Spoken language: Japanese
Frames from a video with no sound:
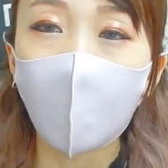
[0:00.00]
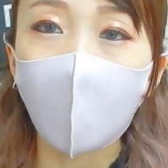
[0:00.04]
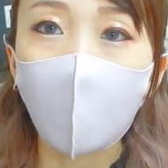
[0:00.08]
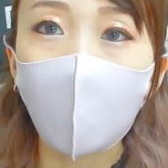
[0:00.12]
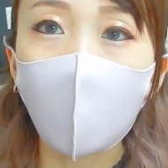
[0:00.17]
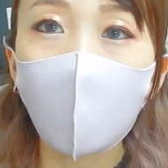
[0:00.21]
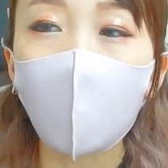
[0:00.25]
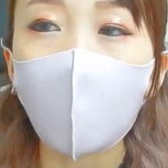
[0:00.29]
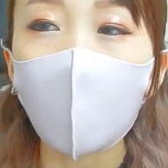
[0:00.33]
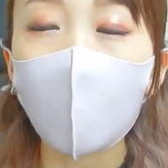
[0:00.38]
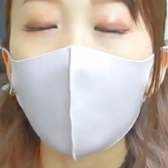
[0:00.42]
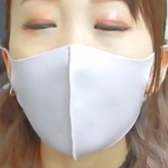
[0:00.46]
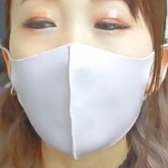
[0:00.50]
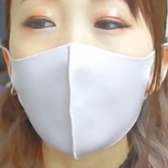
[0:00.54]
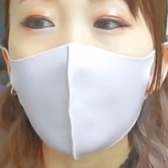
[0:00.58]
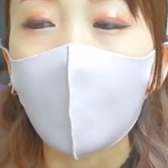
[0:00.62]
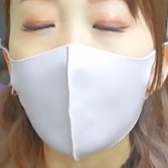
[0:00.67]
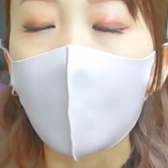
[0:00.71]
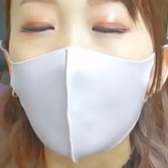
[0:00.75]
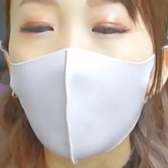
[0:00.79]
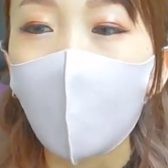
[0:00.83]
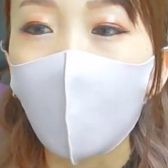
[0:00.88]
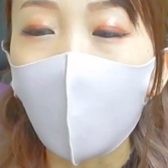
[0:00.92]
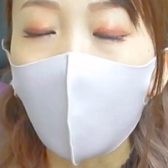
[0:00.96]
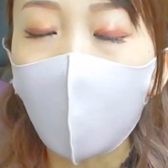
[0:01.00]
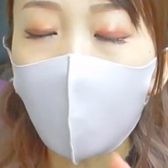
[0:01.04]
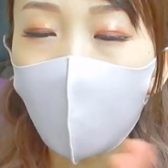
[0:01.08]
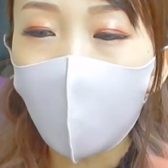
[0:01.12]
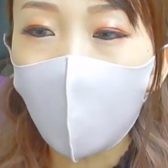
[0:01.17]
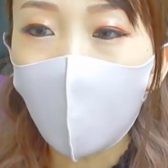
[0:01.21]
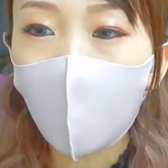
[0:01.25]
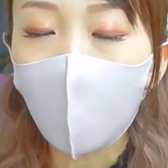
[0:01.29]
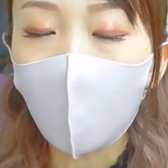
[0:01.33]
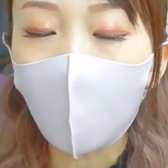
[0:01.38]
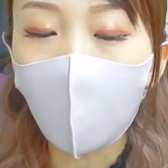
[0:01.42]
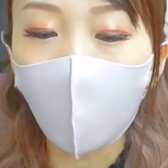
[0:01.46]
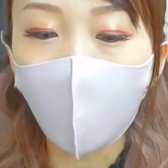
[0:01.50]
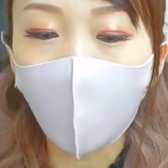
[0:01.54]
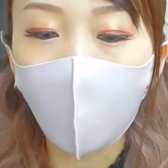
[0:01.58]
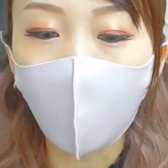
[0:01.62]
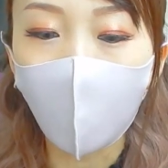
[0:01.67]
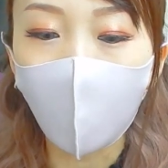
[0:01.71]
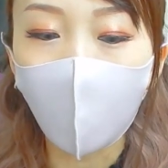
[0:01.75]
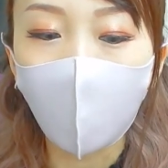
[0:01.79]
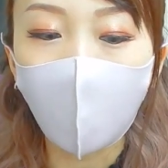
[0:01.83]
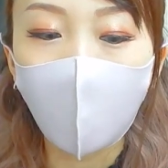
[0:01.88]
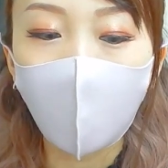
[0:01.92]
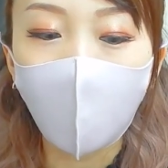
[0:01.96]
ちょっとね、フォートナイト
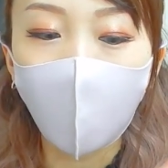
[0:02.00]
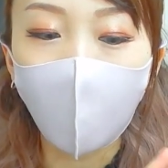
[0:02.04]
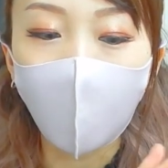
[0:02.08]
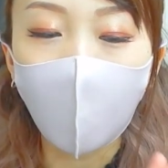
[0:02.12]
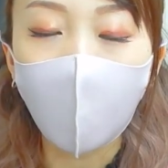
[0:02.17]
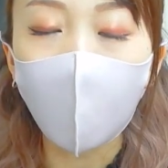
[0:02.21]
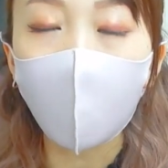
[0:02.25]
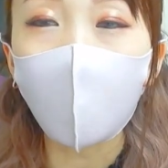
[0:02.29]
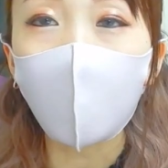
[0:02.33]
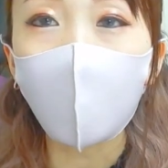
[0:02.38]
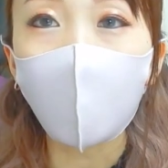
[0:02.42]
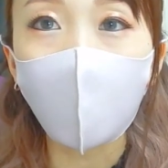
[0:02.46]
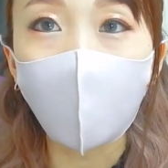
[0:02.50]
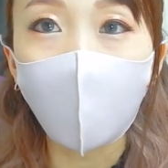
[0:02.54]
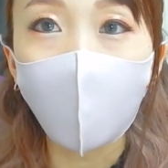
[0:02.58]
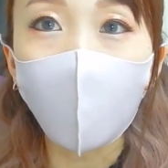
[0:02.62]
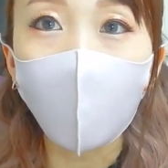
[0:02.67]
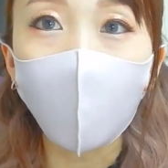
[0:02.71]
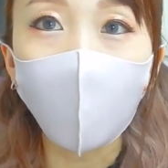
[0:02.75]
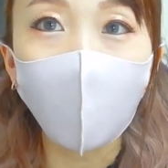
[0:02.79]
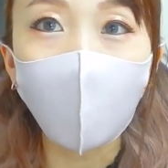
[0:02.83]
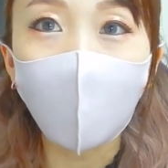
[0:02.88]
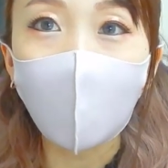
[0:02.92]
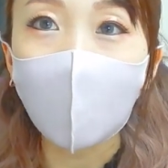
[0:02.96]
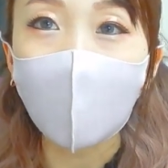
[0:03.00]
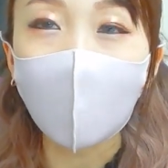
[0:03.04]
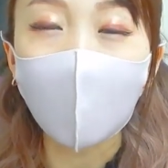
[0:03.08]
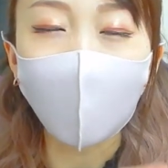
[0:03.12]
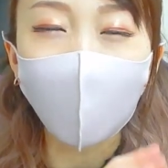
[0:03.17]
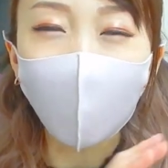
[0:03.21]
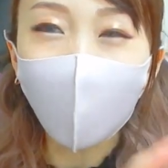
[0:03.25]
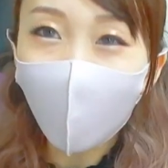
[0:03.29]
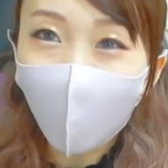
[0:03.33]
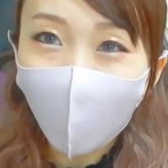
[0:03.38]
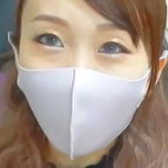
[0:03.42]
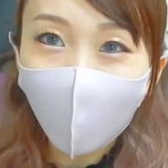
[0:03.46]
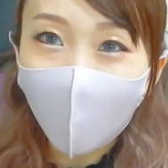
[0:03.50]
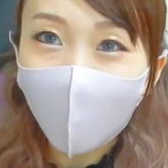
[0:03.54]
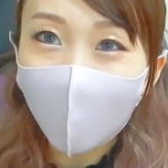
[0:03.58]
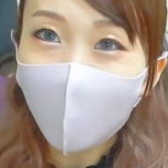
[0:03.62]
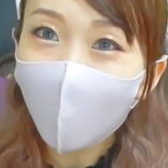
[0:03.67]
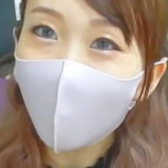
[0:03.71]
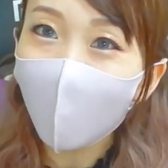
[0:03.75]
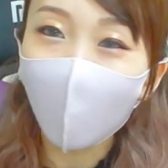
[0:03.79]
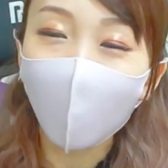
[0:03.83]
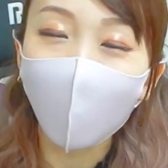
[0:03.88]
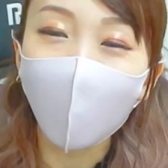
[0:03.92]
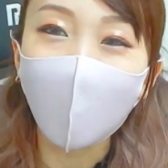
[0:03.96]
も、ドッカンバトルも、なんかコスプレ
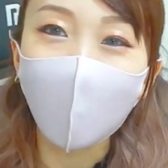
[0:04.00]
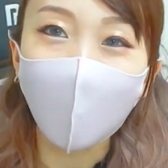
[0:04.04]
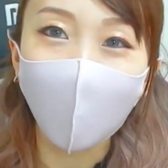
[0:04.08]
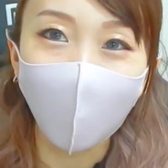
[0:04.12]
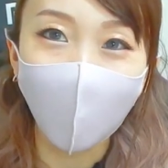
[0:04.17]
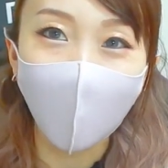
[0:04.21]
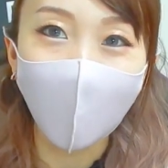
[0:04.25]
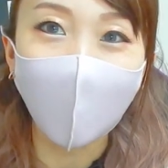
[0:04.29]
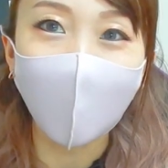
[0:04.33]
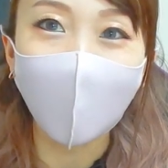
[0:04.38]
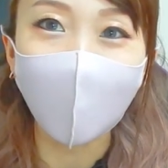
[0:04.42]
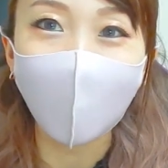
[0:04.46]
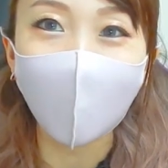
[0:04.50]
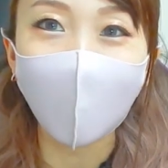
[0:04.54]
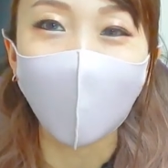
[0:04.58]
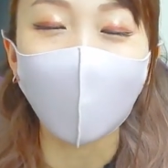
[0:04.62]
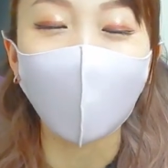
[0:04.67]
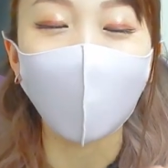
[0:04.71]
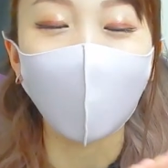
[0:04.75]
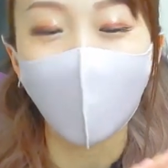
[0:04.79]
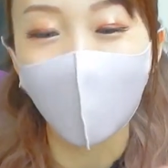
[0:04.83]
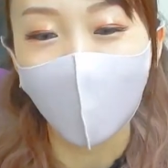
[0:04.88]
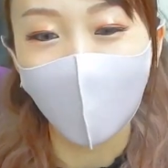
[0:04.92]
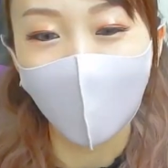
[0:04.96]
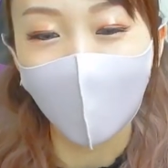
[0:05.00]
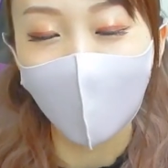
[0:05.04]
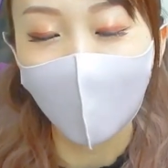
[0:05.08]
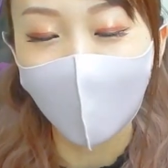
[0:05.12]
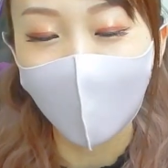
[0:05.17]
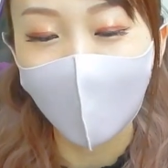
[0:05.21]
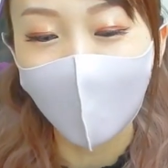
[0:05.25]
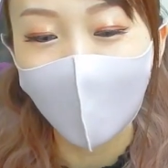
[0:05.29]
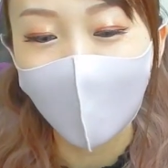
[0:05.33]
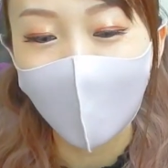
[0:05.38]
ちょっと目覚めた。楽しい。